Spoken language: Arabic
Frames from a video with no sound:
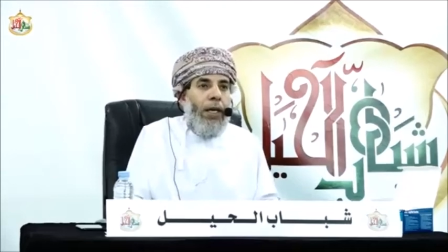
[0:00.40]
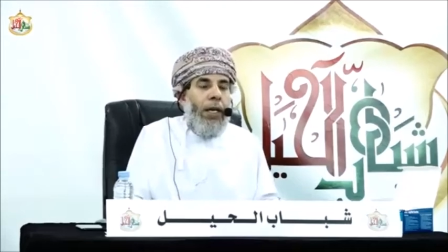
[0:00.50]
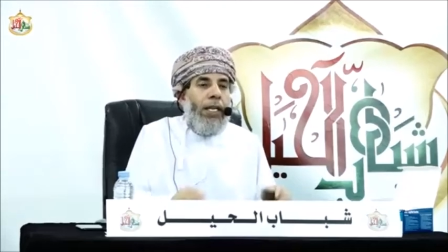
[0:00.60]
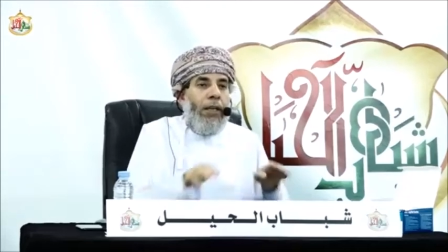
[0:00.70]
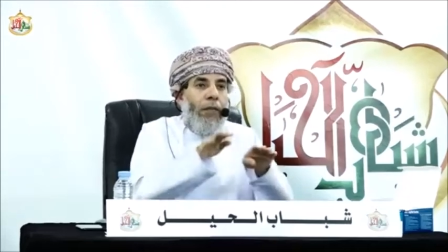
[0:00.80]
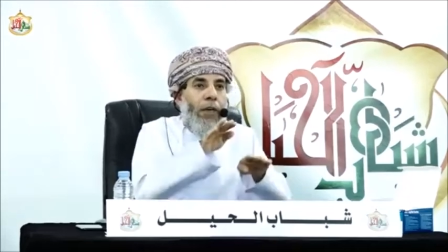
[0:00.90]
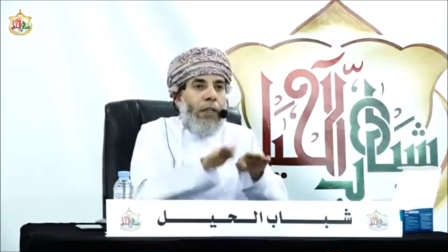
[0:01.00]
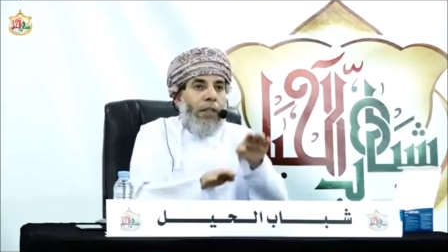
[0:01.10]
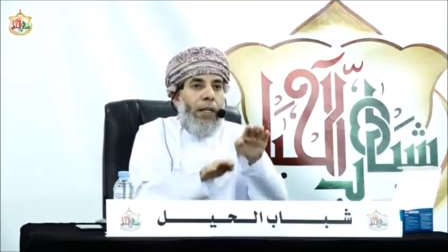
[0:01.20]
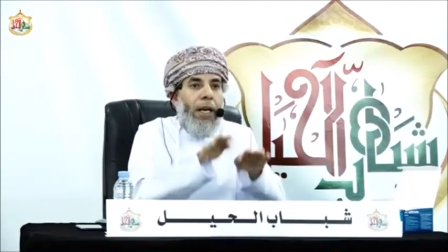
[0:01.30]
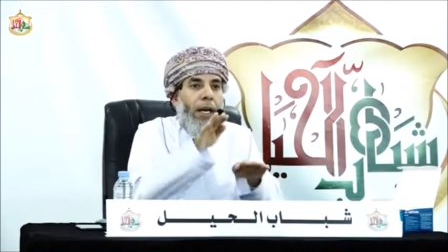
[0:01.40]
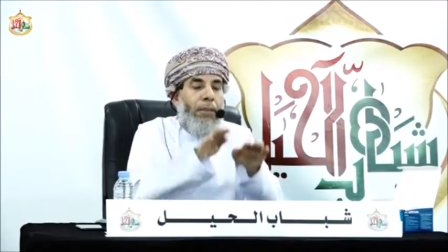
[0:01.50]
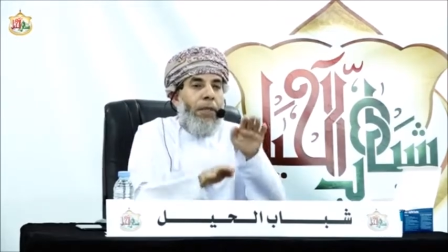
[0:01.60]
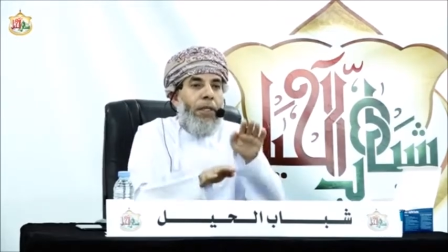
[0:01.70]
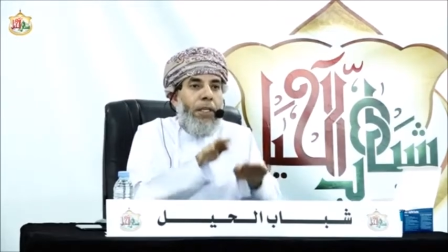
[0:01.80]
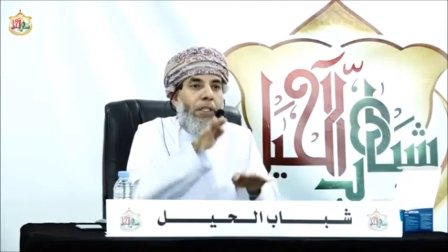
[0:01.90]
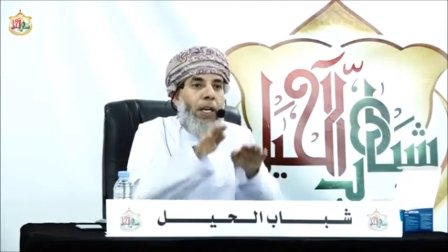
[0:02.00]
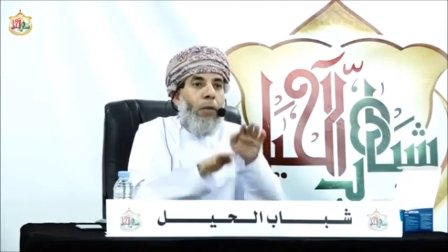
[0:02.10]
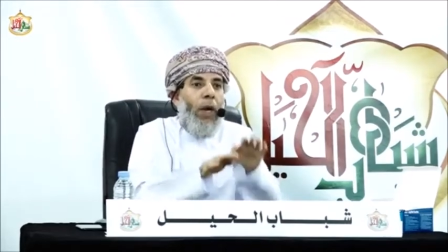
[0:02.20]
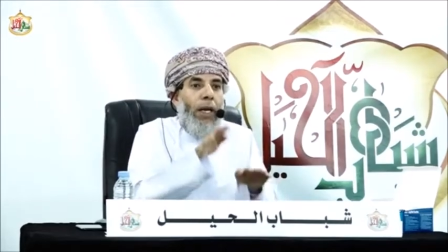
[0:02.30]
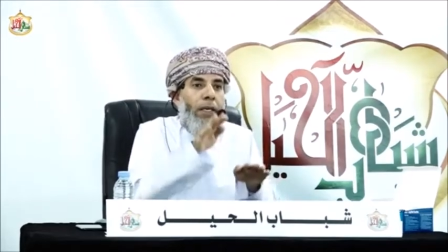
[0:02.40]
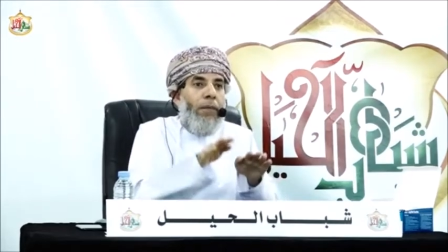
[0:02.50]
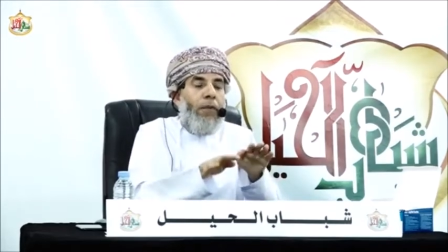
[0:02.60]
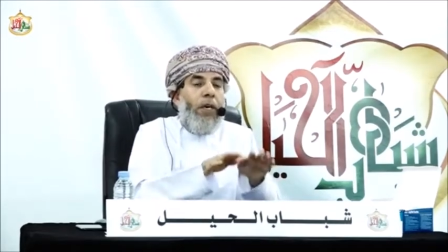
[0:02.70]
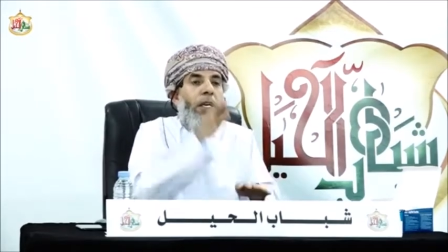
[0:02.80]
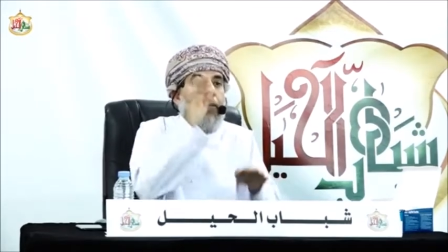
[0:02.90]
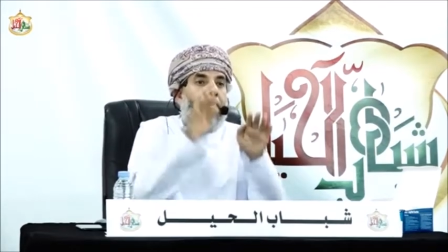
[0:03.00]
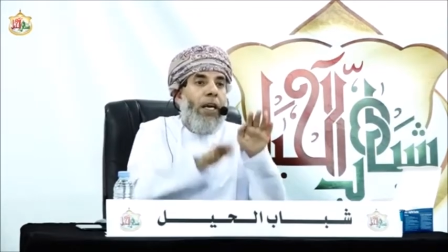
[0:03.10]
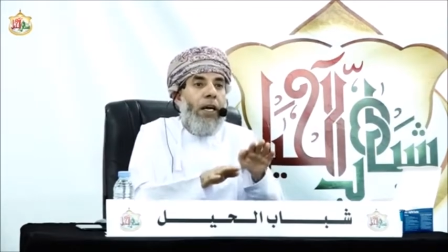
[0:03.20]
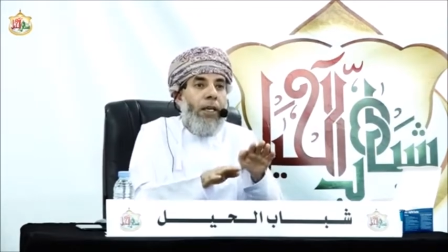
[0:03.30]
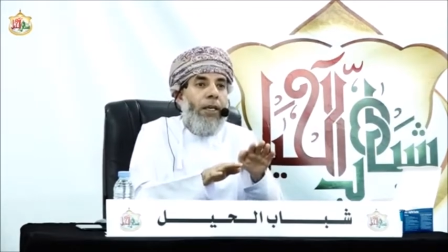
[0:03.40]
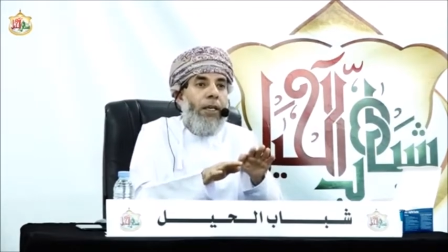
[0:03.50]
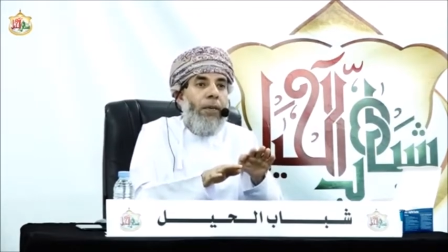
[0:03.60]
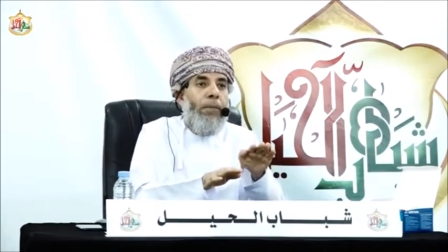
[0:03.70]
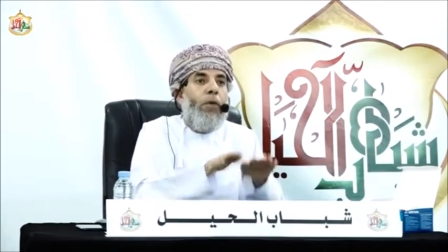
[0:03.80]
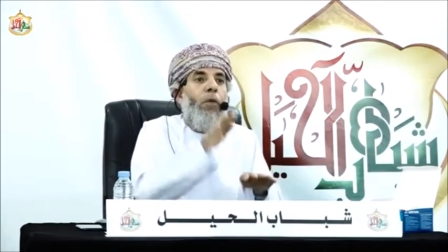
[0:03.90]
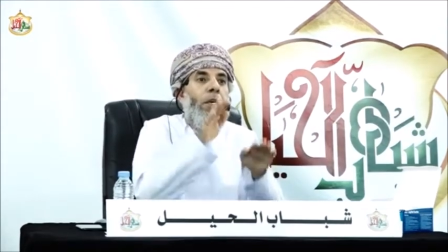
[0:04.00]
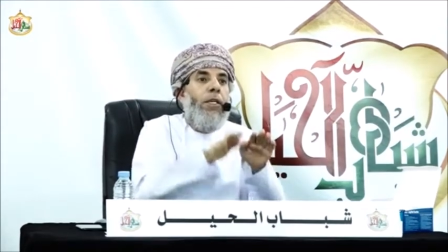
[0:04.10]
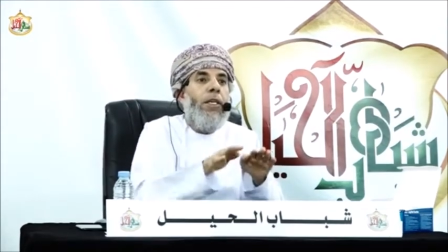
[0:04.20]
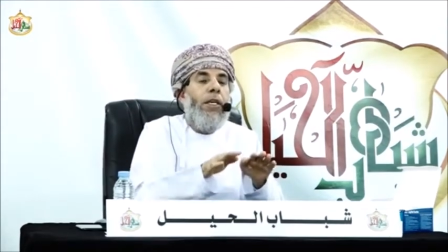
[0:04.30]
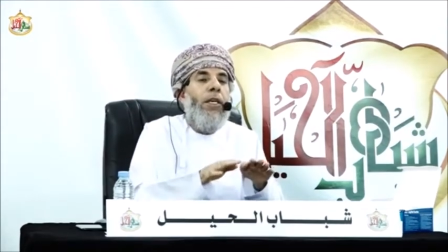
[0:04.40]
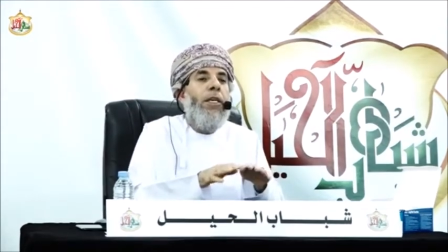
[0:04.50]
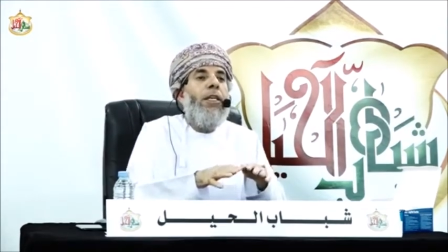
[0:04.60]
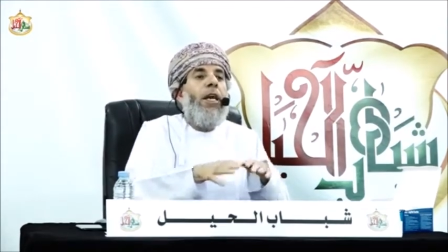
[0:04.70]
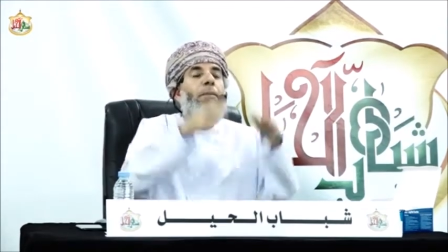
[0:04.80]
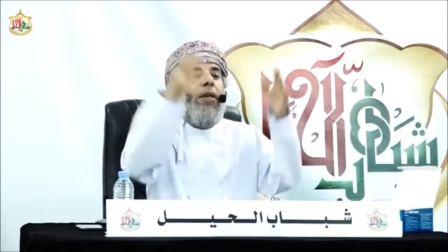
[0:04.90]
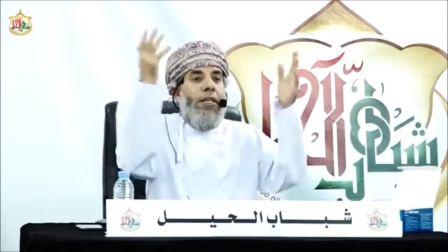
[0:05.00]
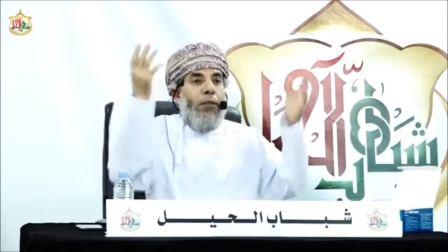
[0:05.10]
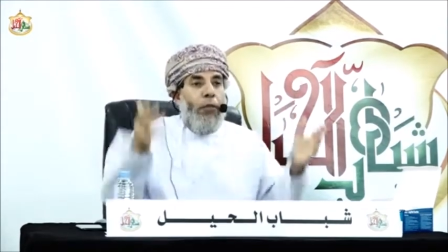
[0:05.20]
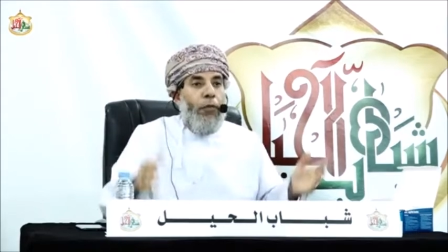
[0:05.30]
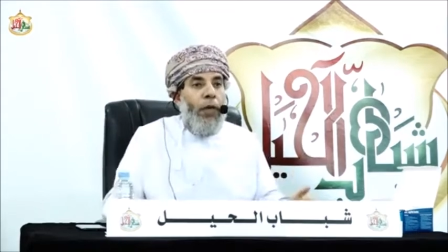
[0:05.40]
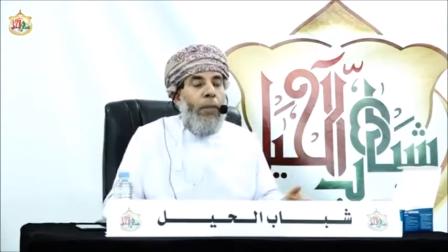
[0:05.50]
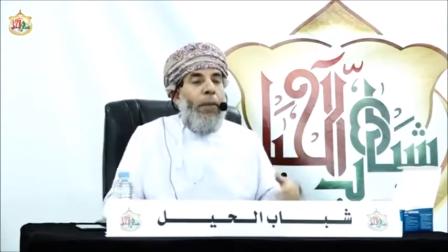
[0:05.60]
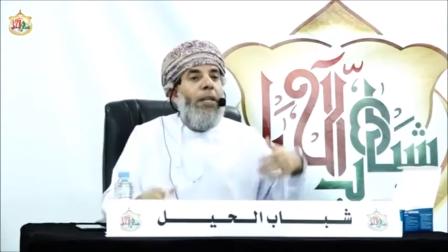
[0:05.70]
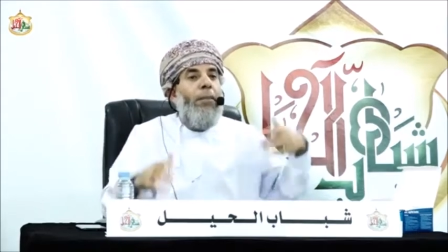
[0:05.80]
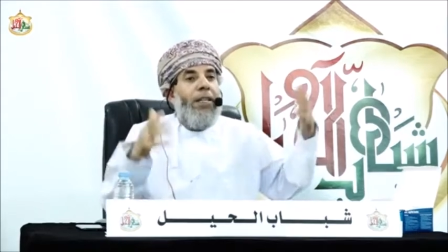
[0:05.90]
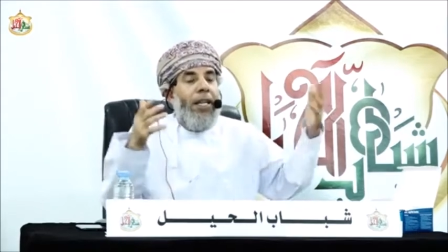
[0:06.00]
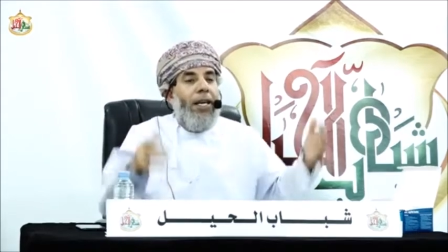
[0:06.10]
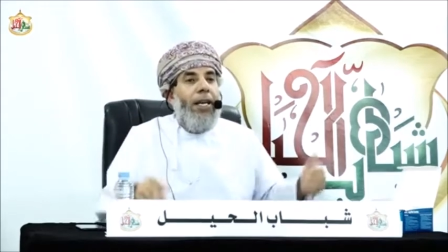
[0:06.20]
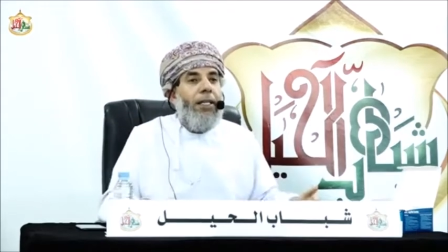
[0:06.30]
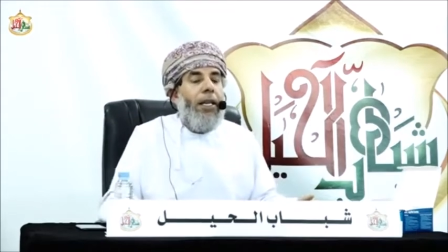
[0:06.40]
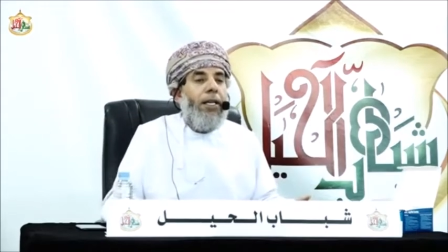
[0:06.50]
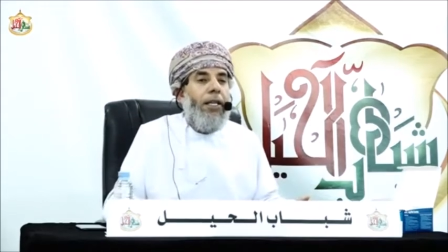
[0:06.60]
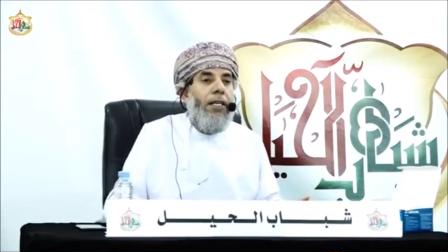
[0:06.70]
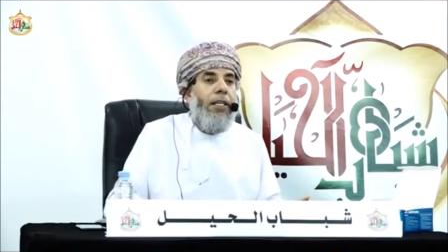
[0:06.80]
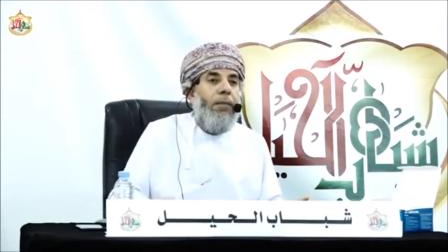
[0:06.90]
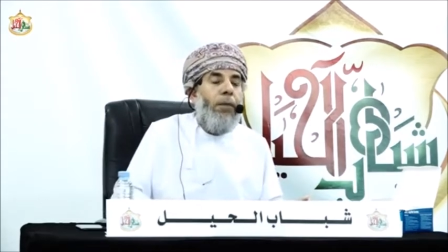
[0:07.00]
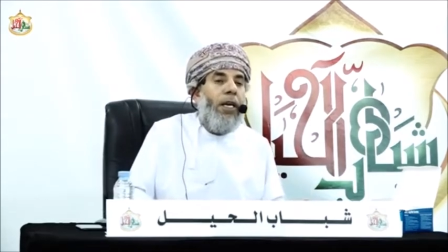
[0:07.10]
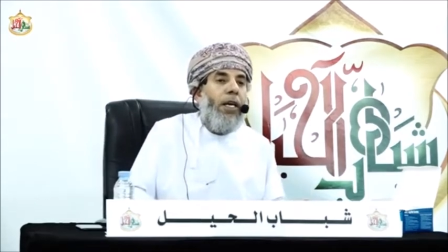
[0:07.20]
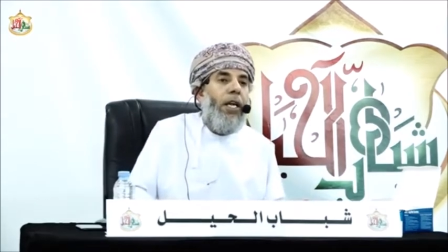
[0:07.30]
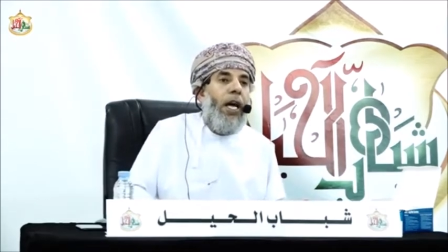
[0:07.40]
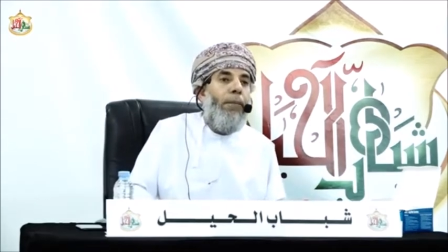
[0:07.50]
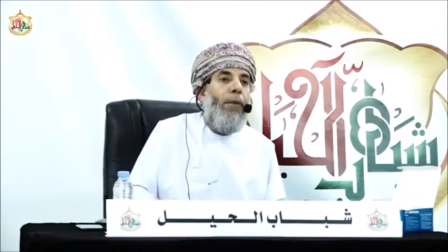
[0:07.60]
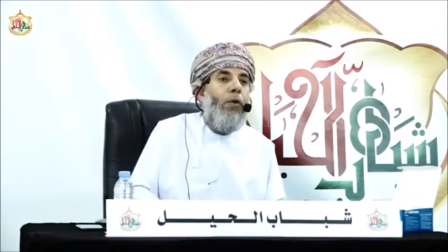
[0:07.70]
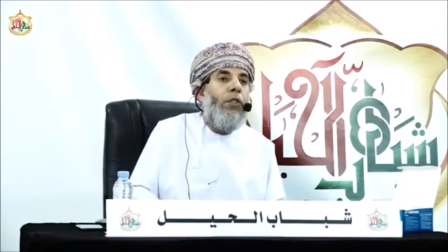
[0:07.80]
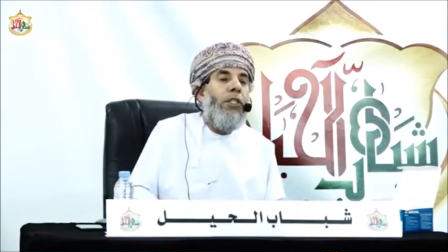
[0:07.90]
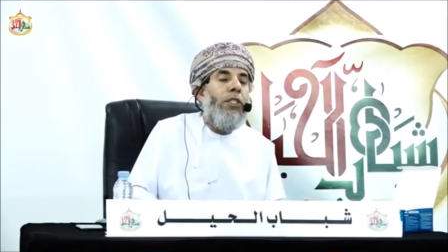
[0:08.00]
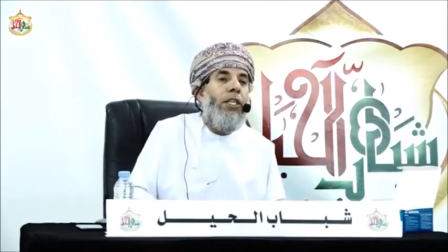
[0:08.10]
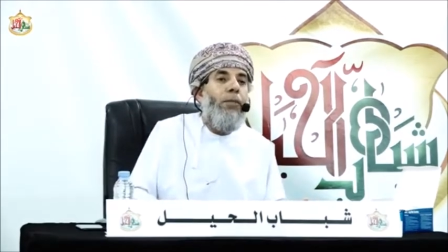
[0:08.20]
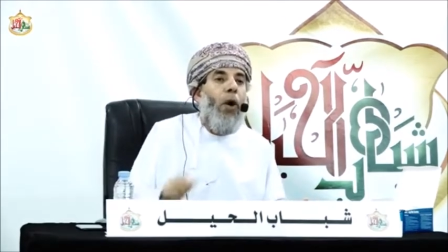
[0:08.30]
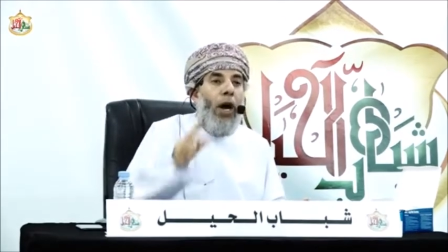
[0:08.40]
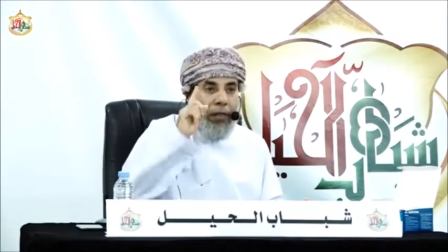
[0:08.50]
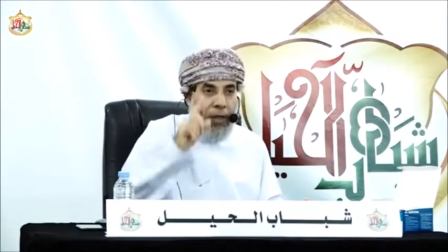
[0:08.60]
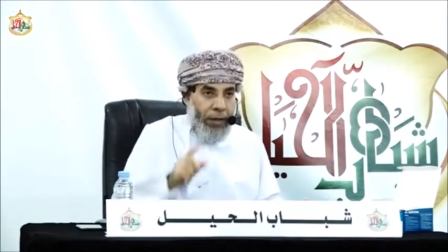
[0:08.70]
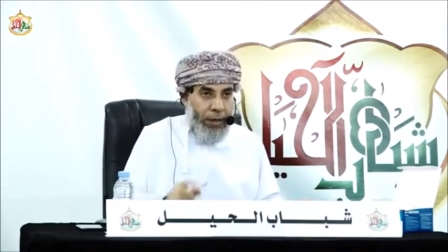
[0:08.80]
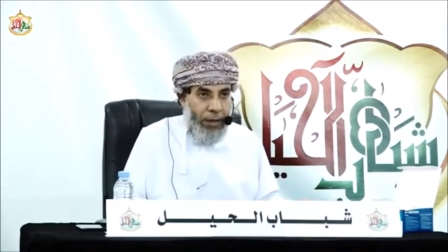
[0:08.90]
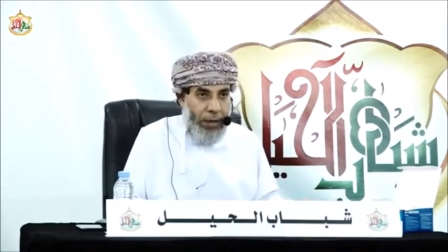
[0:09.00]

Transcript: لكن في خطة الآن من نشر الوعي في كل مكان بيكون عندك كم الحين شوف بعد ما أطلقنا أنا أطلقت الحين ما يقل 64 محاضرة